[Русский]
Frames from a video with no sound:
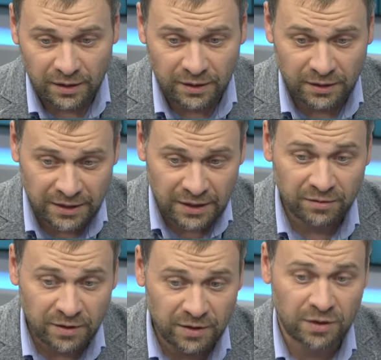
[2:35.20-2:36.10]
из
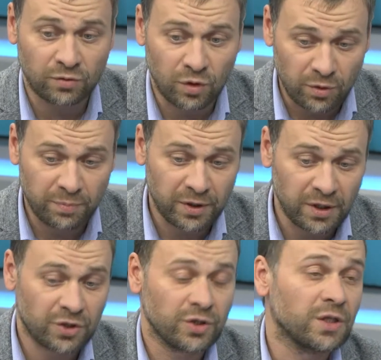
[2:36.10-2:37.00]
этого из всего мы
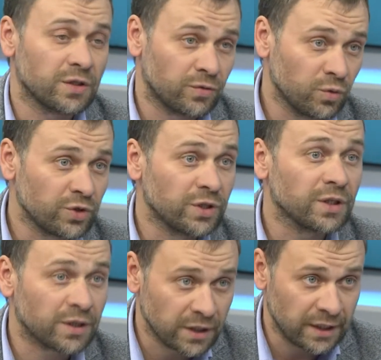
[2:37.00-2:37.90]
предложили из ФУ
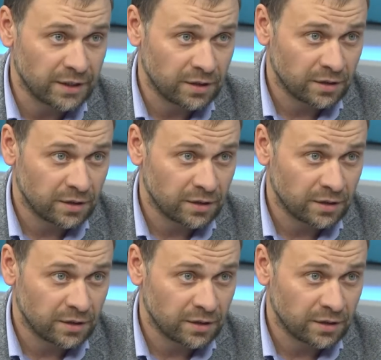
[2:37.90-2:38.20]
сделать анализ.